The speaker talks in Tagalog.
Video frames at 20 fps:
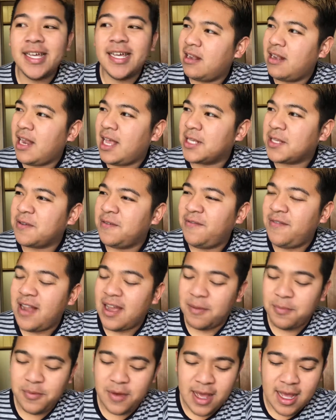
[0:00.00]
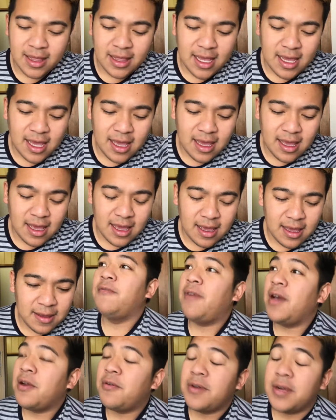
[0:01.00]
Last kong vlog po yata eh,
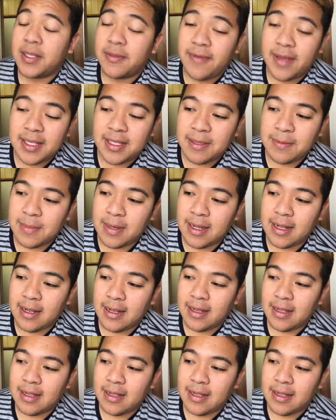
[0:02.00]
Fireworks Festival.